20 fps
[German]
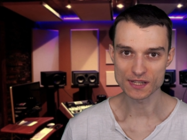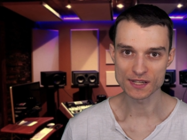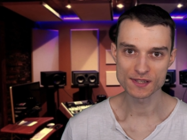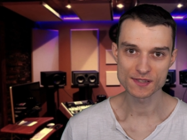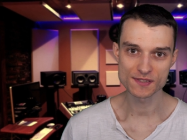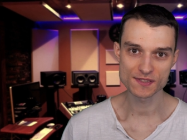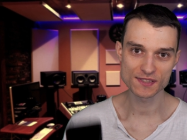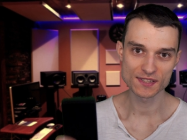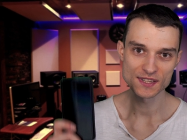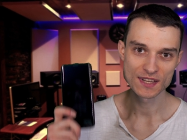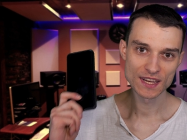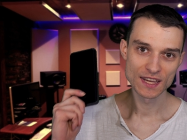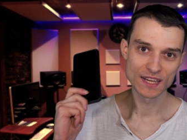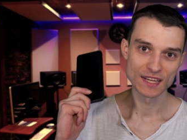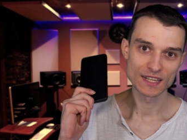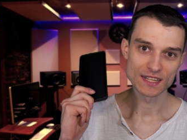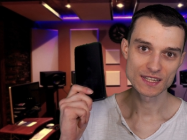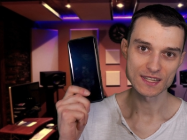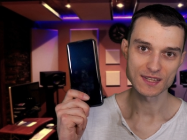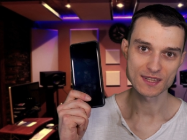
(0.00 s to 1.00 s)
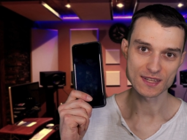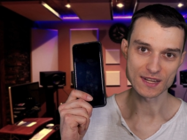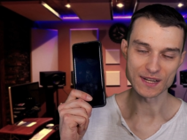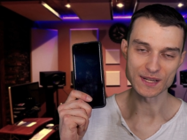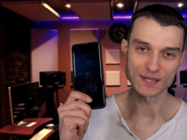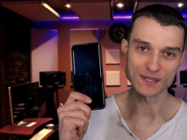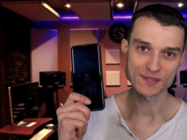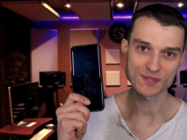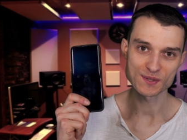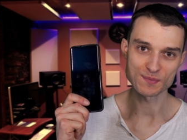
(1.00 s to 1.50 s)
ist
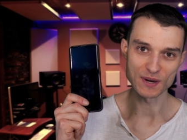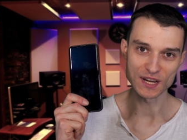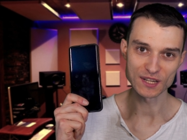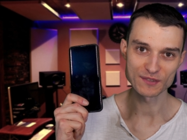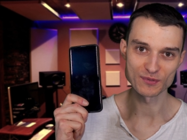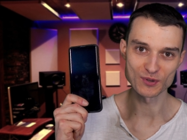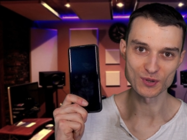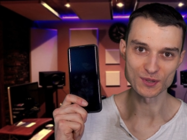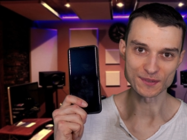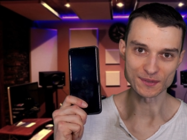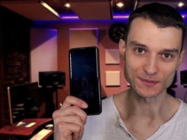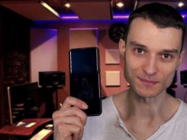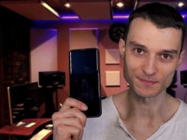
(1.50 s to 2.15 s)
dein Smartphone.